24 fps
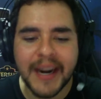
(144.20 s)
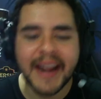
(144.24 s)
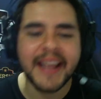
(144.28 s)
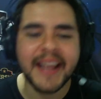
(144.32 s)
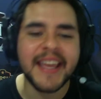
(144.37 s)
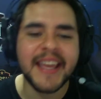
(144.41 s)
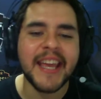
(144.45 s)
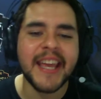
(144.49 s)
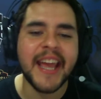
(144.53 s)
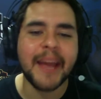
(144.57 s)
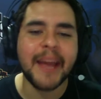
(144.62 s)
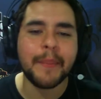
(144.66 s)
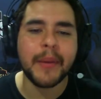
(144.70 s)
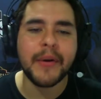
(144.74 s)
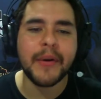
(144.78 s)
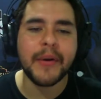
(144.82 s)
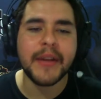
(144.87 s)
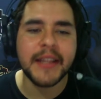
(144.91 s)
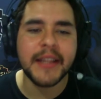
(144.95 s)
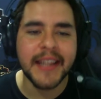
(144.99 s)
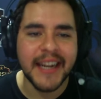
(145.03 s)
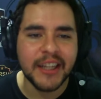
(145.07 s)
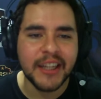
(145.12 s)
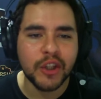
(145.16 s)
aquí en vivo y en
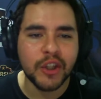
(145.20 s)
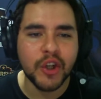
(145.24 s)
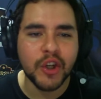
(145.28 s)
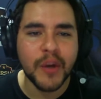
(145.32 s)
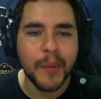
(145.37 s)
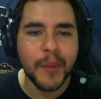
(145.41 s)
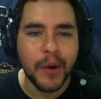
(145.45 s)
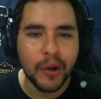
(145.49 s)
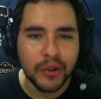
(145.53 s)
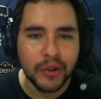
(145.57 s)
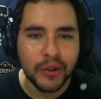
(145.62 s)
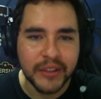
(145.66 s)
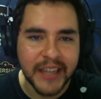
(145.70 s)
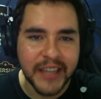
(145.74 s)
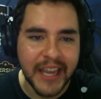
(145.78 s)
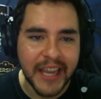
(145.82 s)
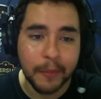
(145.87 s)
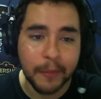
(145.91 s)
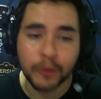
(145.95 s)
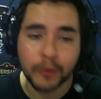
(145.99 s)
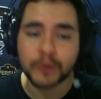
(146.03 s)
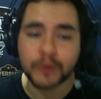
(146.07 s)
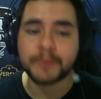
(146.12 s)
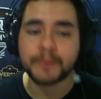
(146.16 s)
directo cómo lo
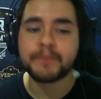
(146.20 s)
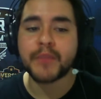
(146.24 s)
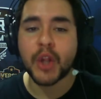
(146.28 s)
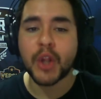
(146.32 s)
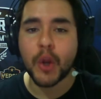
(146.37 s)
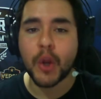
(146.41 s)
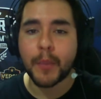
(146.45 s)
conseguimos. Lo